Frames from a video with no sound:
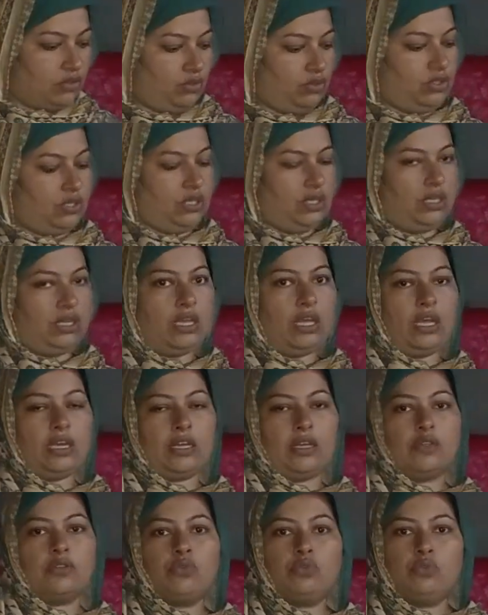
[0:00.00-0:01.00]
तो ये
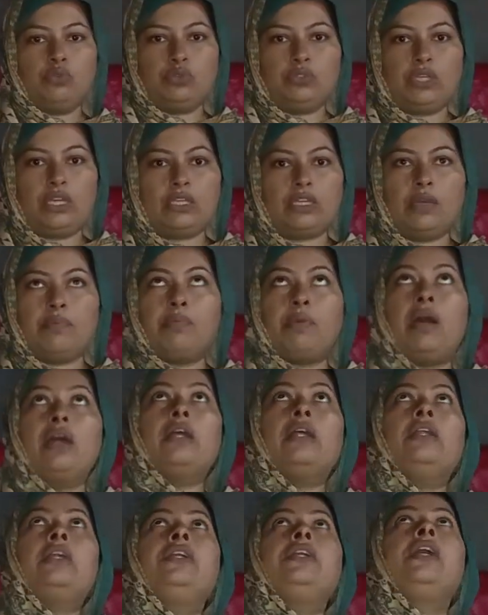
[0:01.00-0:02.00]
है कि सूख जाएंगे
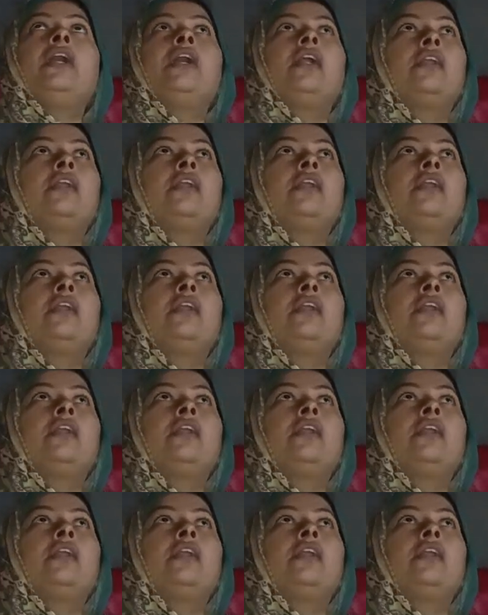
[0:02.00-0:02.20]
बाहर नहीं